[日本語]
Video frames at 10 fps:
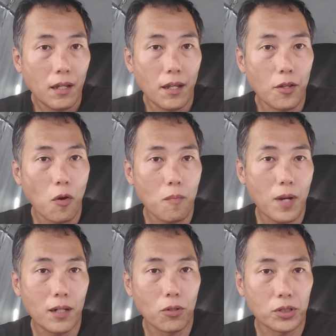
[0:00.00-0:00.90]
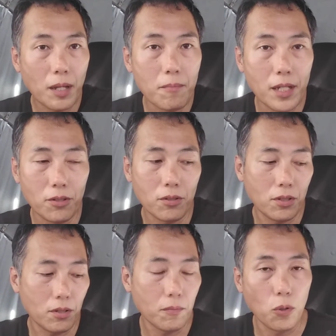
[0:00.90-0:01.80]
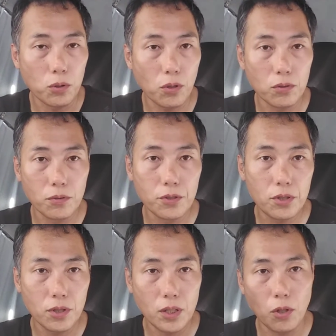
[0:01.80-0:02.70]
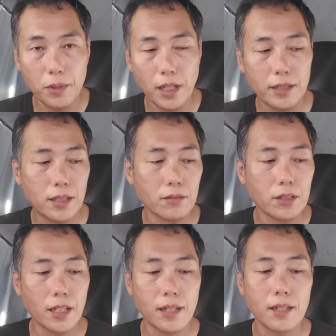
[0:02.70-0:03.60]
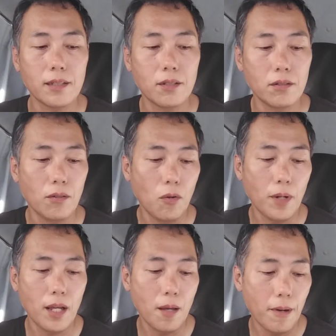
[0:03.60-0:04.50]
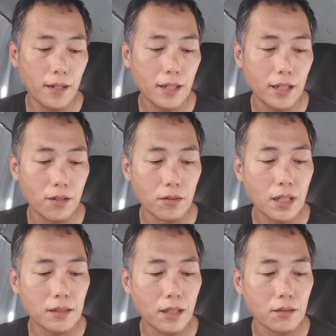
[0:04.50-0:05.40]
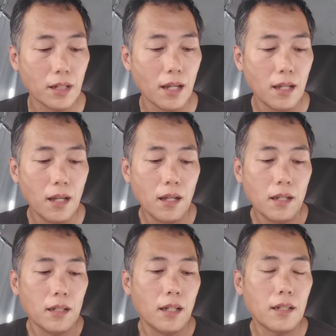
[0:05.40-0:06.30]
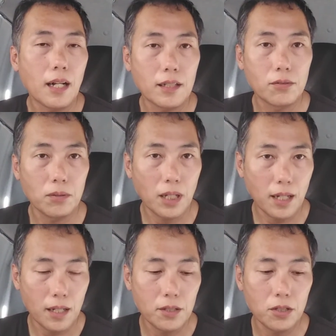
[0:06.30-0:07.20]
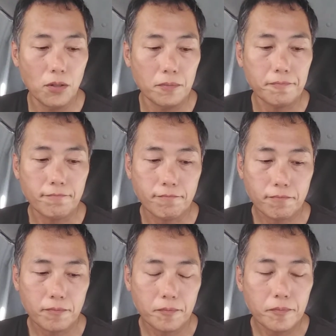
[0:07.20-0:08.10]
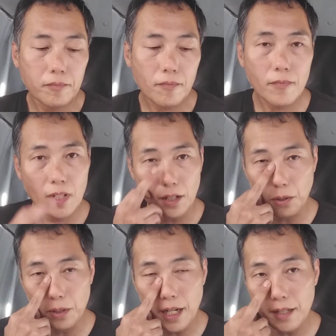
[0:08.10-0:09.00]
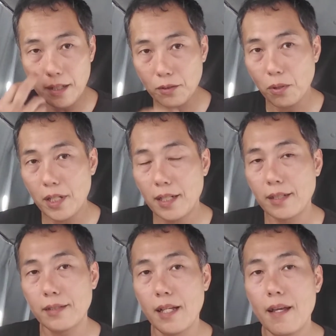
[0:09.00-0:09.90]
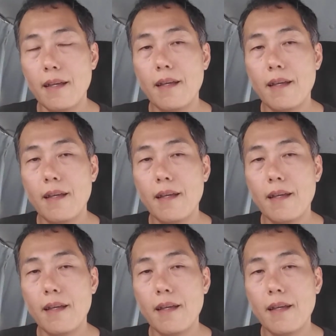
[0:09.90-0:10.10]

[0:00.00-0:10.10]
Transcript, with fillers: え4万5000メートルっていう、もうほとんど宇宙に飛び立っちゃうんじゃないかっていう、お前エヴァンゲリオンかっていうね、えー、なんかそんな感じの、え巨大な鳥がですね、